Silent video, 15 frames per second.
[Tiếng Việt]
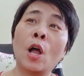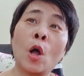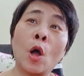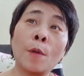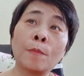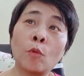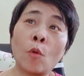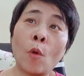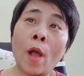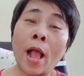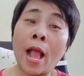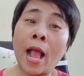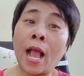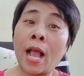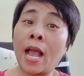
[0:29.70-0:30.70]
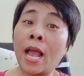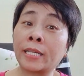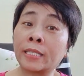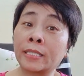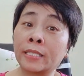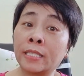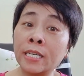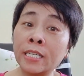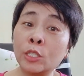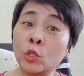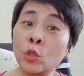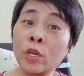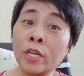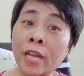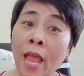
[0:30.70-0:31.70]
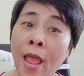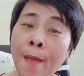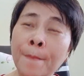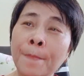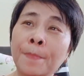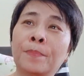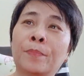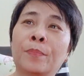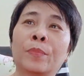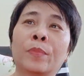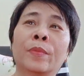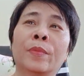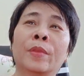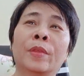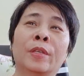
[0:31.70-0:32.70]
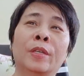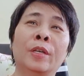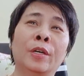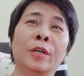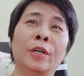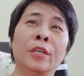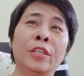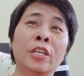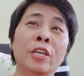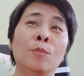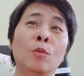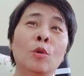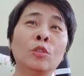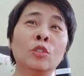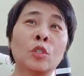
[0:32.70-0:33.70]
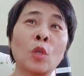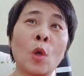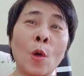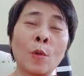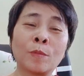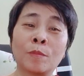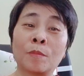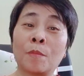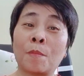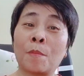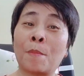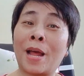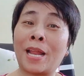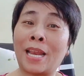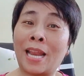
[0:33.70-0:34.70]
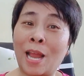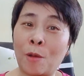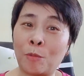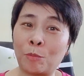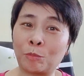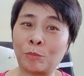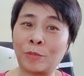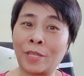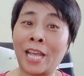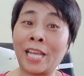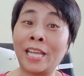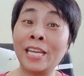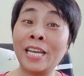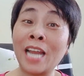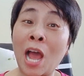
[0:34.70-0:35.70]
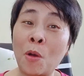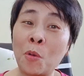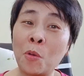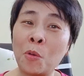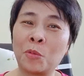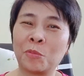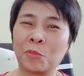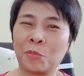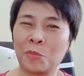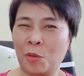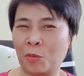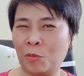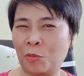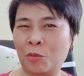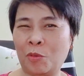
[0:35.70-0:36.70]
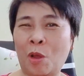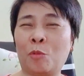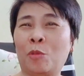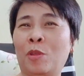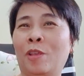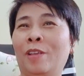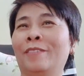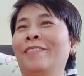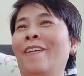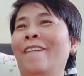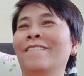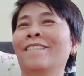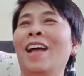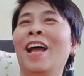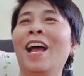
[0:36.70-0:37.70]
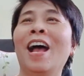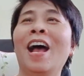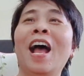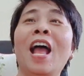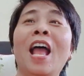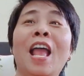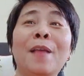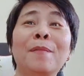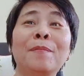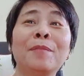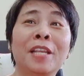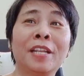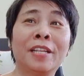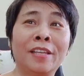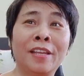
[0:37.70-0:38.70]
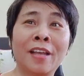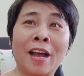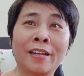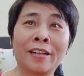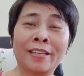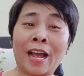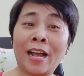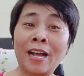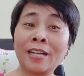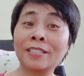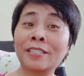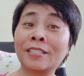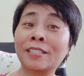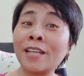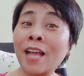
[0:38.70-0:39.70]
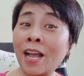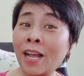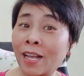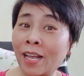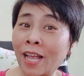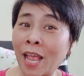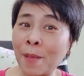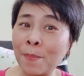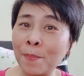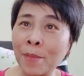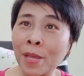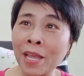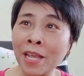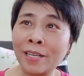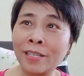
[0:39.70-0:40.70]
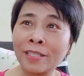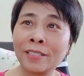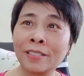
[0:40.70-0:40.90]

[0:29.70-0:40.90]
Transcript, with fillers: hôm qua anh thức suốt đêm người như muốn sốt mà lòng thấy đau đau thiệt em nhìn giờ nhắn chắc em biết